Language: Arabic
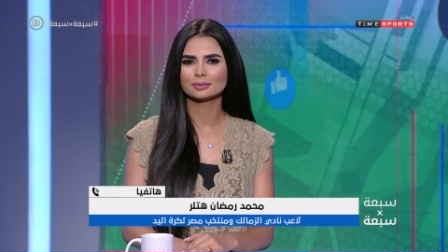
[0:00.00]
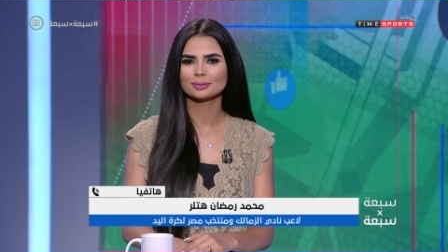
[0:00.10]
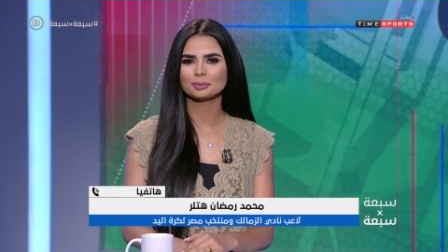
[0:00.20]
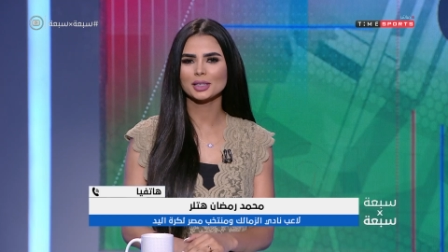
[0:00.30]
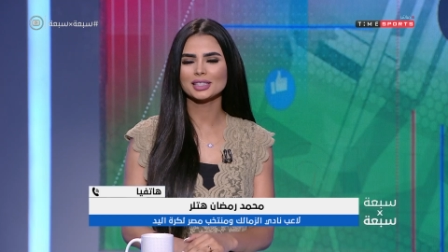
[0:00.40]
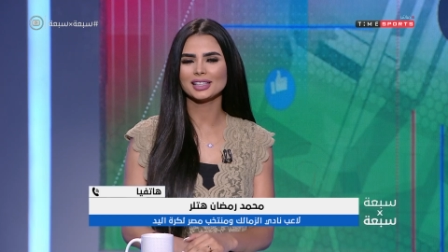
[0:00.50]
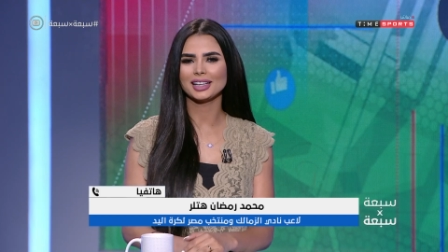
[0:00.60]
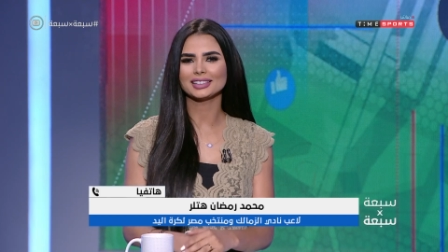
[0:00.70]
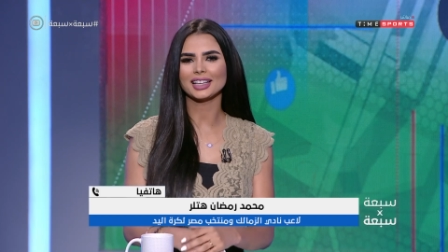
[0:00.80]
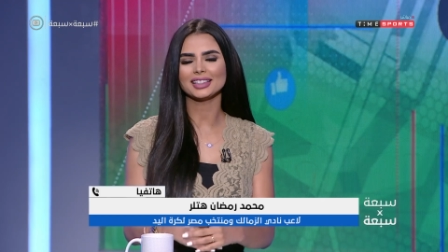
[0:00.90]
باذن
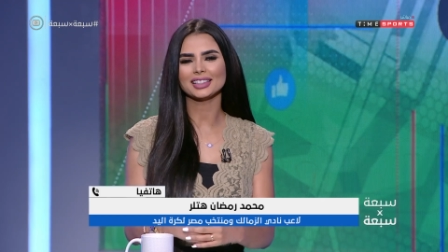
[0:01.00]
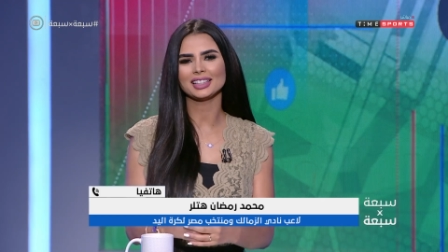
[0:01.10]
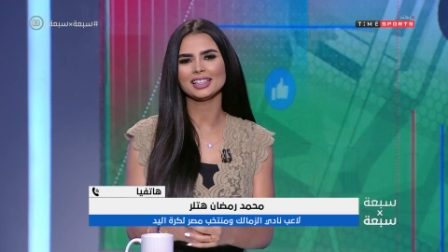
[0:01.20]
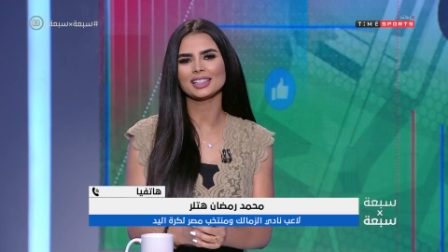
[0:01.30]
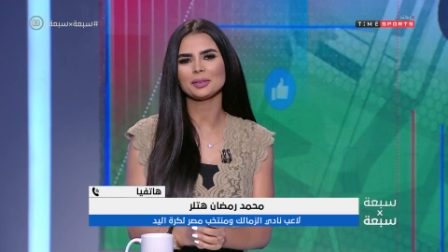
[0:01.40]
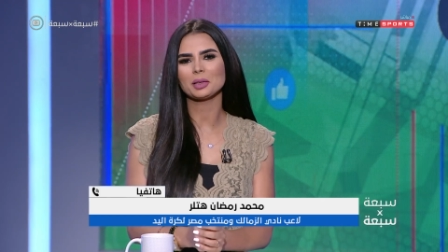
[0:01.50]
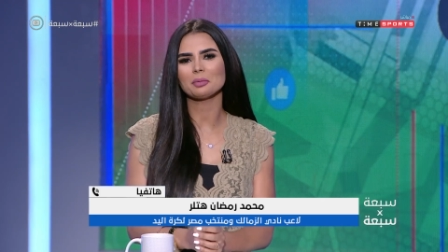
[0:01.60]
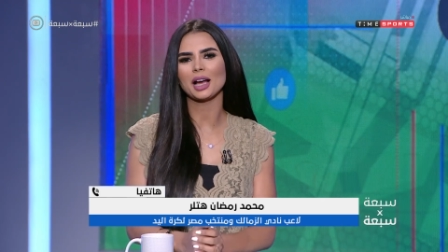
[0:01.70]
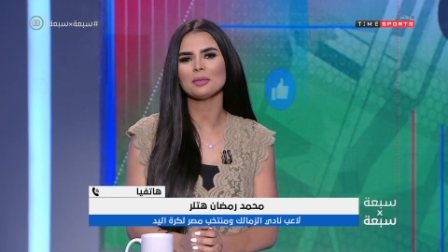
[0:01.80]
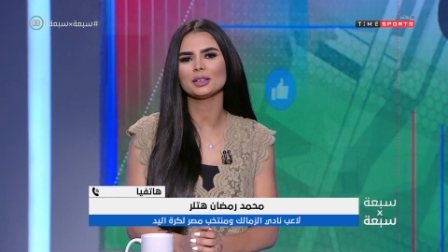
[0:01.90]
الله تحياتنا ليك كابتن
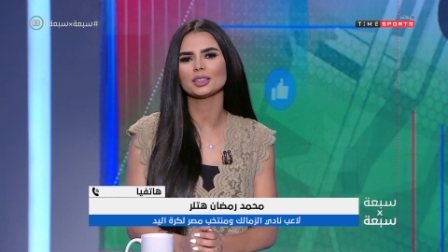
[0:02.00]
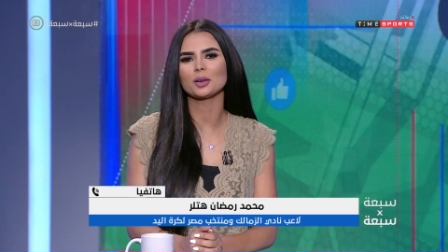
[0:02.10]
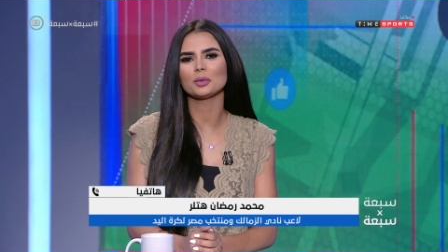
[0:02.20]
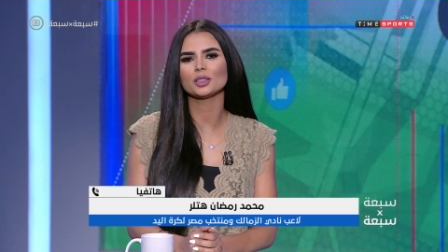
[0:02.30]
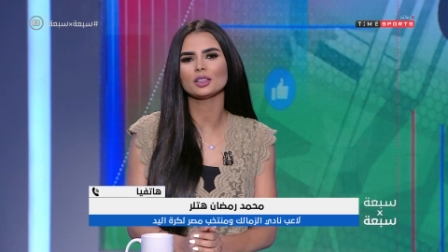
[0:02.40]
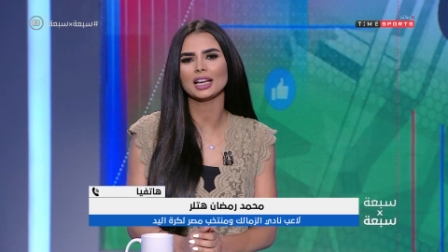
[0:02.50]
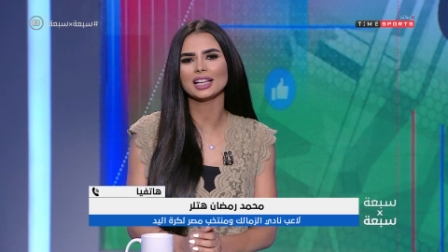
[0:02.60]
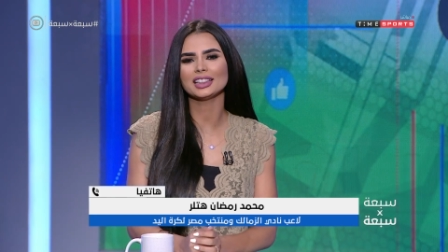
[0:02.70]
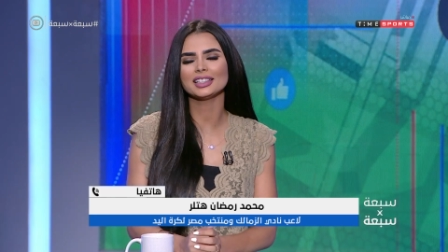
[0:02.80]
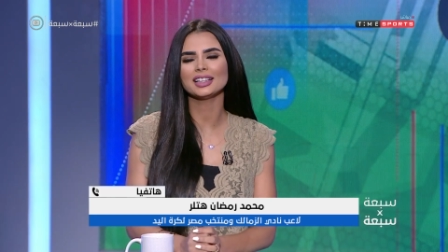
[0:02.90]
محمد رمضان
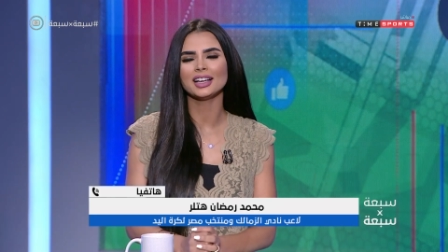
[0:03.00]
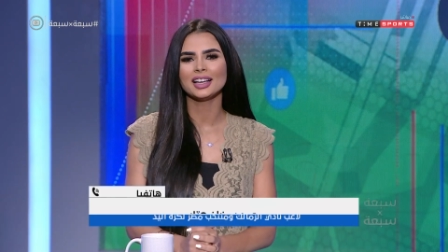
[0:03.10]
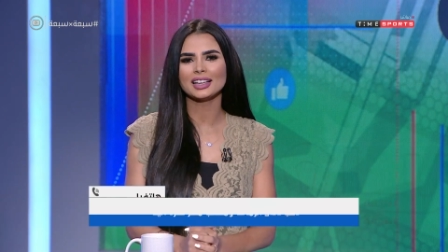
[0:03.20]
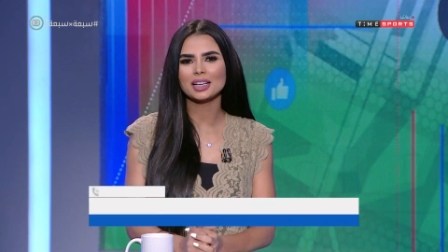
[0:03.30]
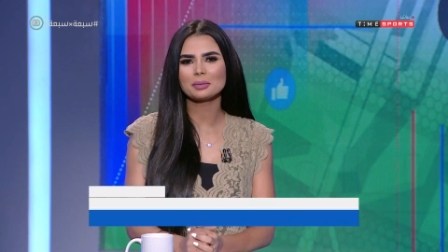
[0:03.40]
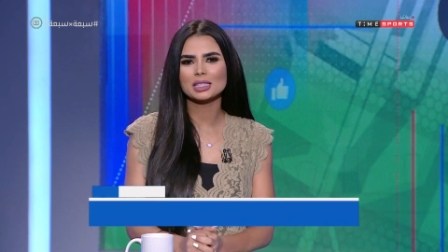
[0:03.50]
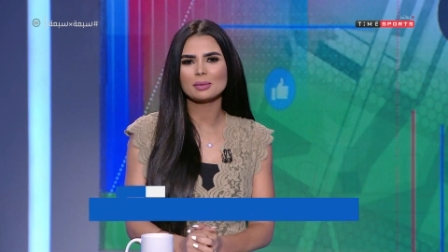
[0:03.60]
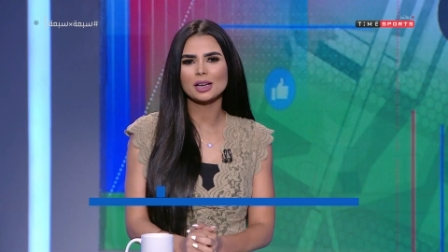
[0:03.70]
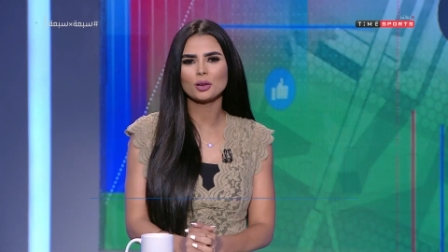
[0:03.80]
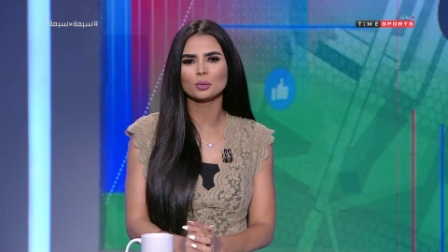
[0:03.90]
هاتلر نجم
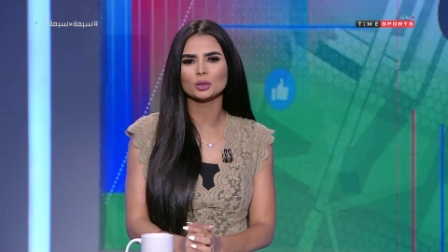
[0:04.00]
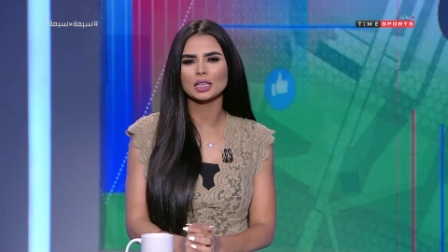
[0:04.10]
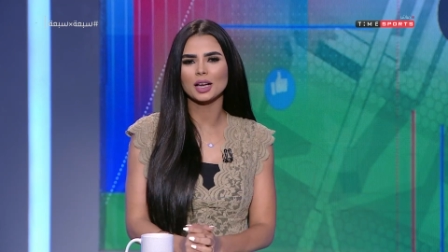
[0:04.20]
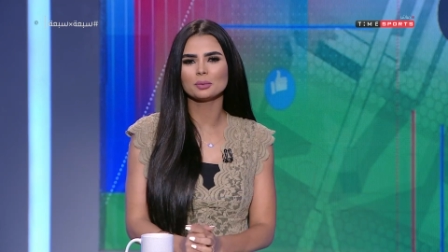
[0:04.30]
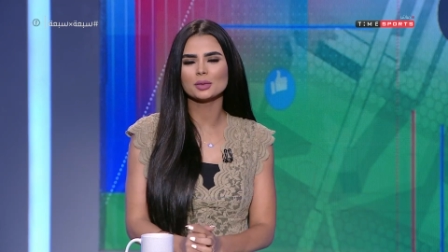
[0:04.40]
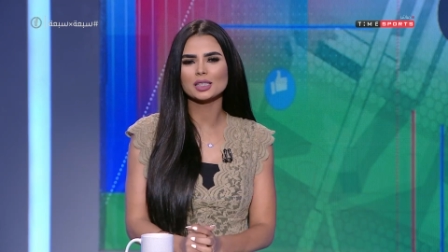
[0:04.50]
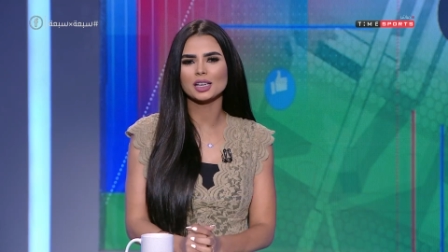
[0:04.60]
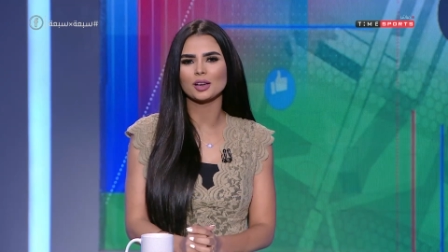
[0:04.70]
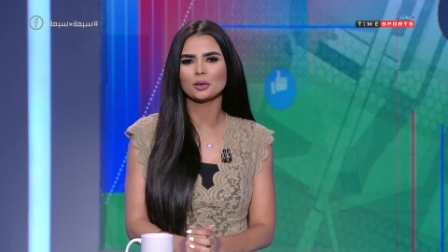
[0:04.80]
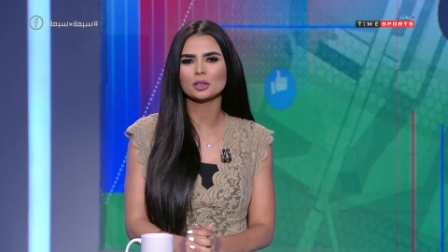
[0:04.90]
الزمالك ومنتخب مصر
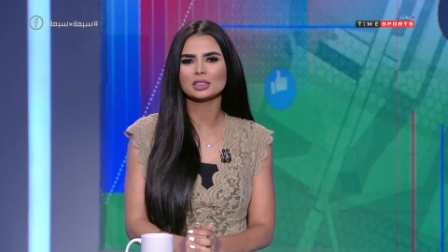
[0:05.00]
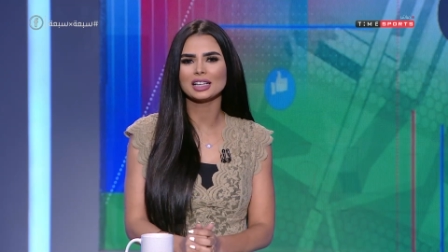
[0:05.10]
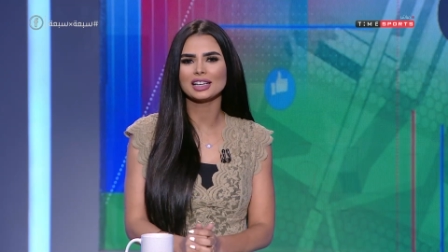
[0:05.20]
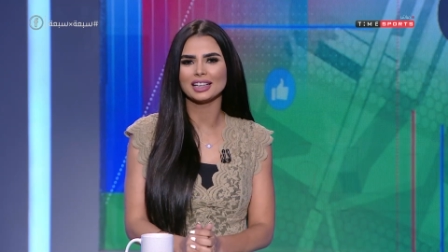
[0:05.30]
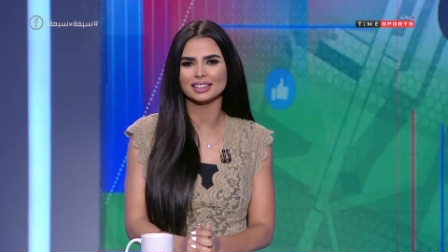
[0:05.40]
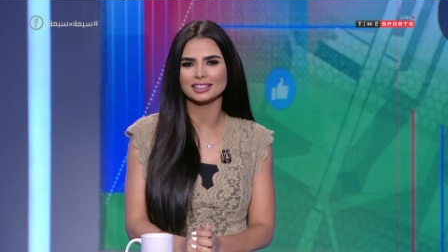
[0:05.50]
لكره اليد